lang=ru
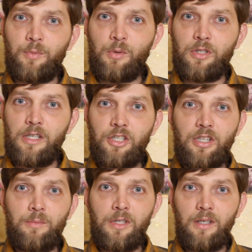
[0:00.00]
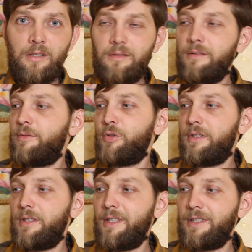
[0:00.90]
Потому что лично мне вот
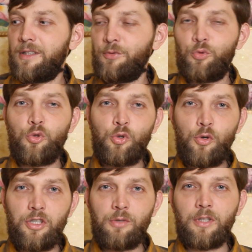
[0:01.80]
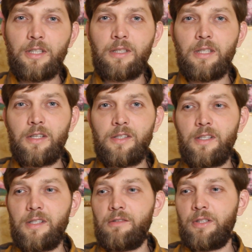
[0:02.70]
этот вот душочек, вот этот
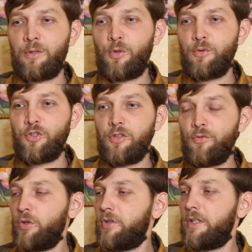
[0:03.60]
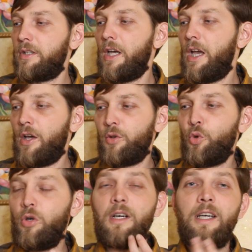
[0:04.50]
нарциссово такой вот животный
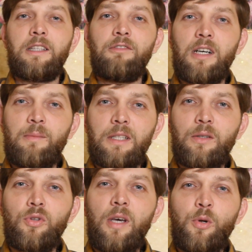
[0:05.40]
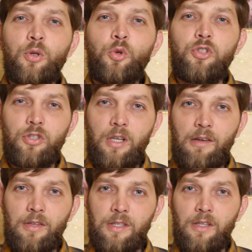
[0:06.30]
дух этого аромата, он наоборот очень
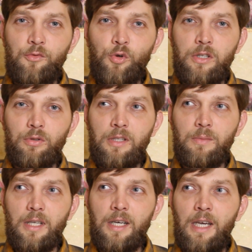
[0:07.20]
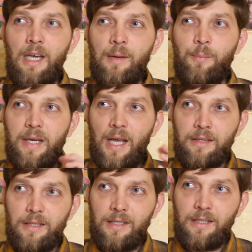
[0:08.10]
нравится на фоне вот именно
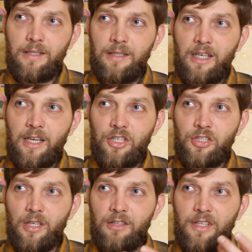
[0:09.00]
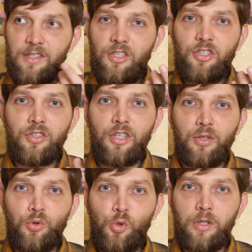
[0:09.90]
пряных, э,
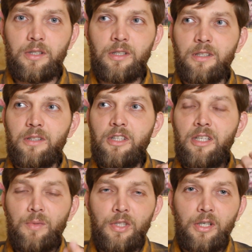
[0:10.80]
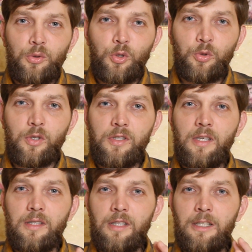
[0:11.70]
корично-гвоздичных нот, э, дымных нот, то есть
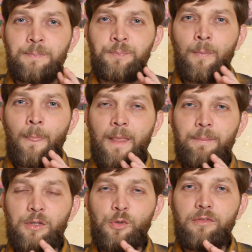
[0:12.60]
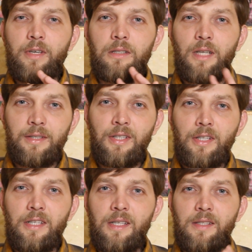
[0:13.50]
здесь и присутствие
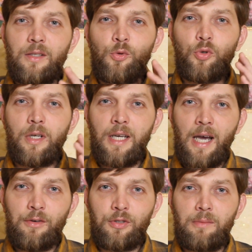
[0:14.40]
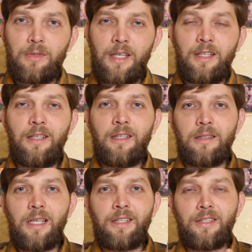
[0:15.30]
ладана, есть и угля, а вот именно и
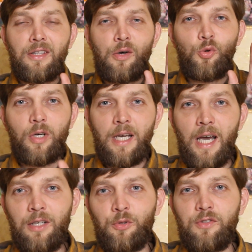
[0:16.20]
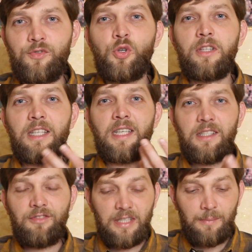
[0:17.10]
ладана на углях, то есть все это
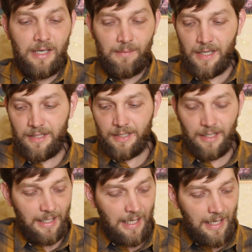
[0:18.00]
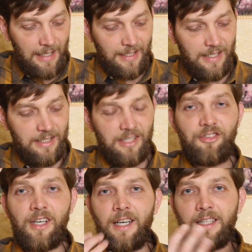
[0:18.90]
есть в этом аромате, как есть и
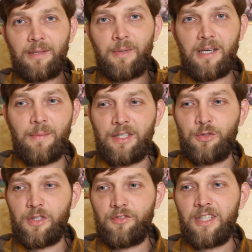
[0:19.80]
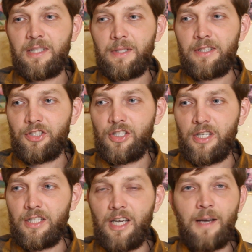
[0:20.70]
в этом аромате, то есть в этом
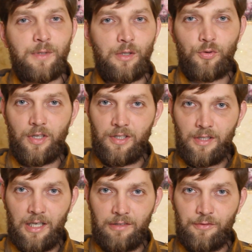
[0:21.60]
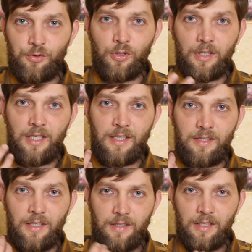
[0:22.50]
отношении они абсолютно одинаковые, все это
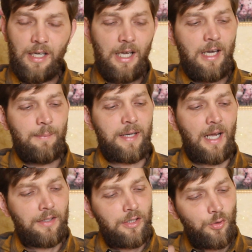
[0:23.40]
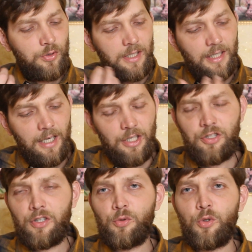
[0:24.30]
есть, есть и пряные ноты, и
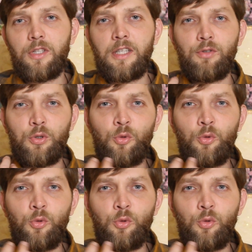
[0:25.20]
коричные ноты, и вот